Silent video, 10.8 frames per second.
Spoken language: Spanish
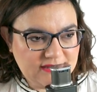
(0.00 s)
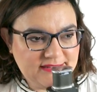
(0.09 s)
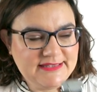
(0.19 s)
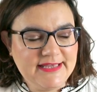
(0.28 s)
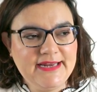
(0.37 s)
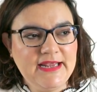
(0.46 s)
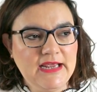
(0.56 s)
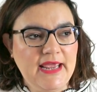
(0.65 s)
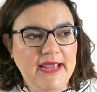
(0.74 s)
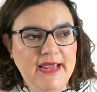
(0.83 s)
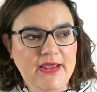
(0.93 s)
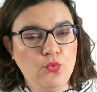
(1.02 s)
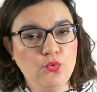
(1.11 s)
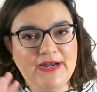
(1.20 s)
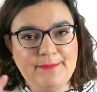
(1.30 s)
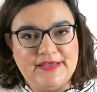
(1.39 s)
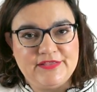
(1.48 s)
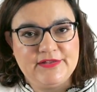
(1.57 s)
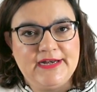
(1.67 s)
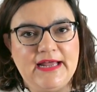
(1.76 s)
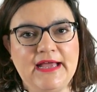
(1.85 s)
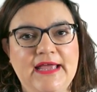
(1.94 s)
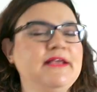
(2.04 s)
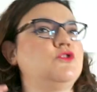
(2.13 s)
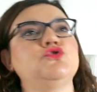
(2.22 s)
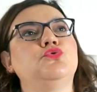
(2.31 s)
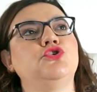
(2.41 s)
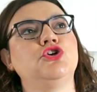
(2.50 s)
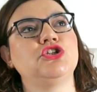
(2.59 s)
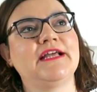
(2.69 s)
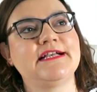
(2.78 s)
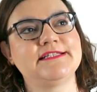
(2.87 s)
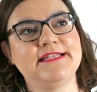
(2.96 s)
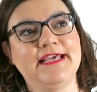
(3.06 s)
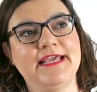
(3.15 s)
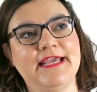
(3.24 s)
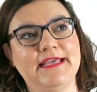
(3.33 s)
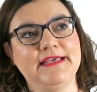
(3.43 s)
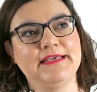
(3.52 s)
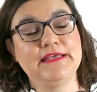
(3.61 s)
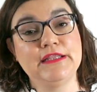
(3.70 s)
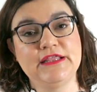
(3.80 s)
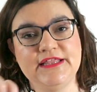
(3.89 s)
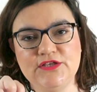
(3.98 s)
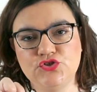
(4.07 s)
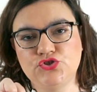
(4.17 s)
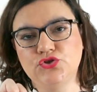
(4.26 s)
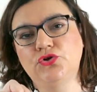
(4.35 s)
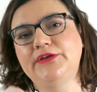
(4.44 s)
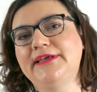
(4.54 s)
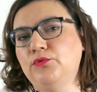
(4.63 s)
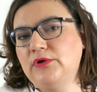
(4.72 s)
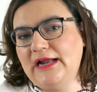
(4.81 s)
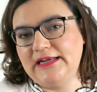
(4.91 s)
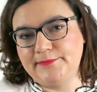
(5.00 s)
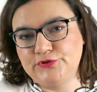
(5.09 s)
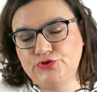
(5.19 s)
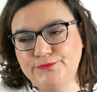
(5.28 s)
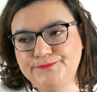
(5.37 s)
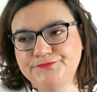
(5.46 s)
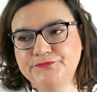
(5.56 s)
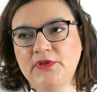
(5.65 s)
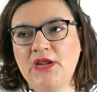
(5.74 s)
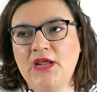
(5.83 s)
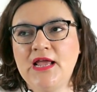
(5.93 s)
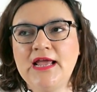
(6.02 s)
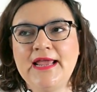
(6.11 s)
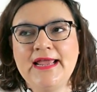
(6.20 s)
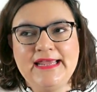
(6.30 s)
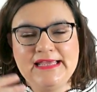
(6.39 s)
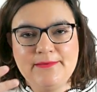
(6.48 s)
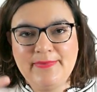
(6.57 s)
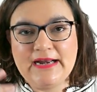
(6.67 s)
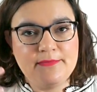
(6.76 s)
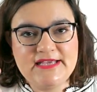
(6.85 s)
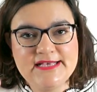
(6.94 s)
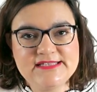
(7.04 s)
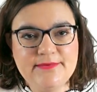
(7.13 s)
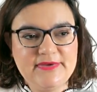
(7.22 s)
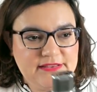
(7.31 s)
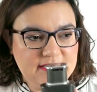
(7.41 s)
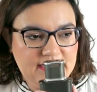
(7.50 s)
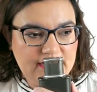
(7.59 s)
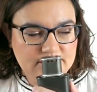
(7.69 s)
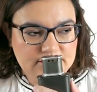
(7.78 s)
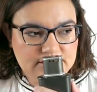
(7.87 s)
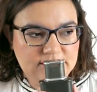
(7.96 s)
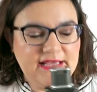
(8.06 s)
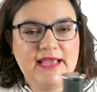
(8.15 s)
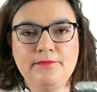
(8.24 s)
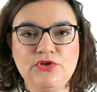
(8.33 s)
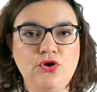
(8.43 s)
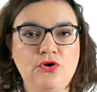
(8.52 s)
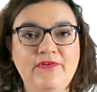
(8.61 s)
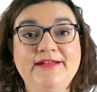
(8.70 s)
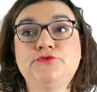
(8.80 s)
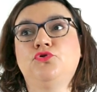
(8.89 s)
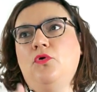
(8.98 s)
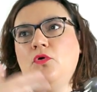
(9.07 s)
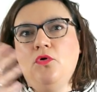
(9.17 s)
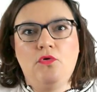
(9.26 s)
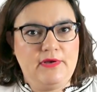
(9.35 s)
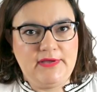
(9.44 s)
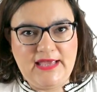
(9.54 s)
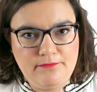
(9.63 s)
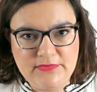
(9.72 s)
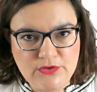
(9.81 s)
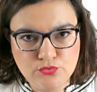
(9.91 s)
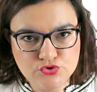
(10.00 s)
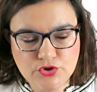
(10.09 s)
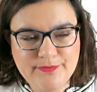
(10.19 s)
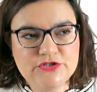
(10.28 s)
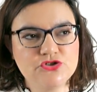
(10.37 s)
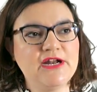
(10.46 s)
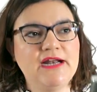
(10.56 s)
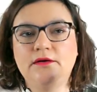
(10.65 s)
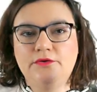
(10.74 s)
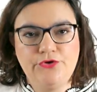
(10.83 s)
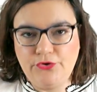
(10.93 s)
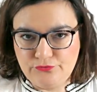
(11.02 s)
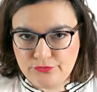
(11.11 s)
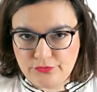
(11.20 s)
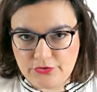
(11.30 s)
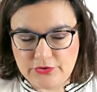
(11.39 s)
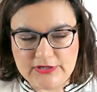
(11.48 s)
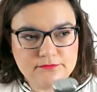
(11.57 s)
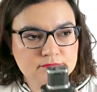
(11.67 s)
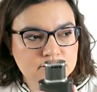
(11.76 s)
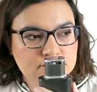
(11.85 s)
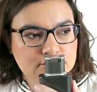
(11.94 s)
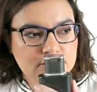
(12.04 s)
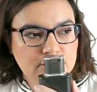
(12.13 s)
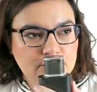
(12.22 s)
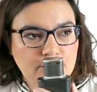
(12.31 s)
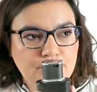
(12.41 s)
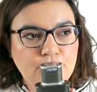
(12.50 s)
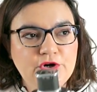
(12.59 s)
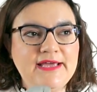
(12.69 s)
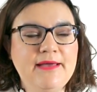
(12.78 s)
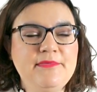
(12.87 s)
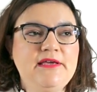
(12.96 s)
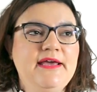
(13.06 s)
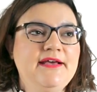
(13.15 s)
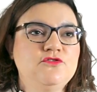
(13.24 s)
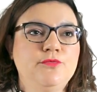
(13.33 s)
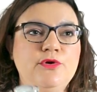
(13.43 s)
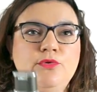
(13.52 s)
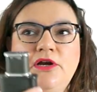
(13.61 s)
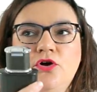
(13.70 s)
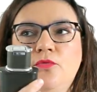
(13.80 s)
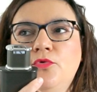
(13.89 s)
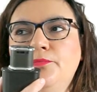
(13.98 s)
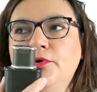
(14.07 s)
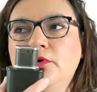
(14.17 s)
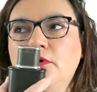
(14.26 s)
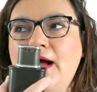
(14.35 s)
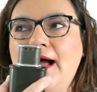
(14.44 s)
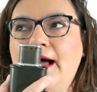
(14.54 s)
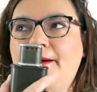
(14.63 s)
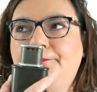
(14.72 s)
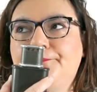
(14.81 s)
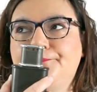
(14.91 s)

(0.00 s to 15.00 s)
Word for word: Tiene eh, una mezcla en sus notas de incienso y eucalipto. Y para mí esa mezcla en mi olfato o en mi gusto personal no funciona. Porque a mí esto me huele como un poco a,